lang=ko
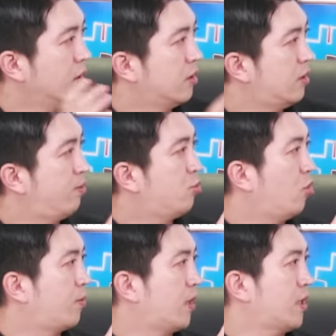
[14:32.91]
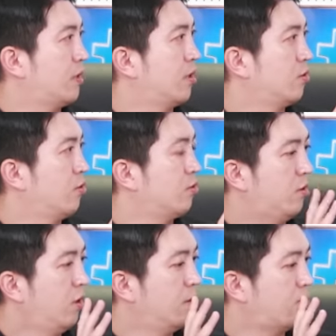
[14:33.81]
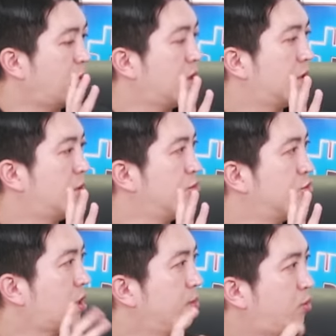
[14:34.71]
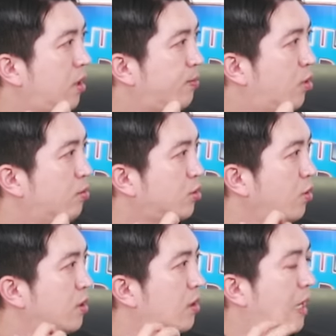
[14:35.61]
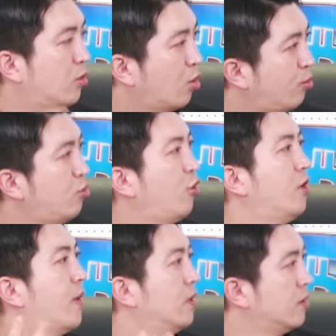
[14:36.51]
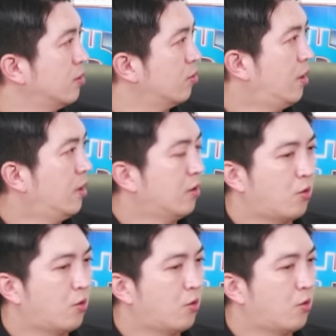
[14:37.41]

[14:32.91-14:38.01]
크립토 업계 자체적으로 뭔가 그런 유사한 플랫폼을 통해서 RWA 방식으로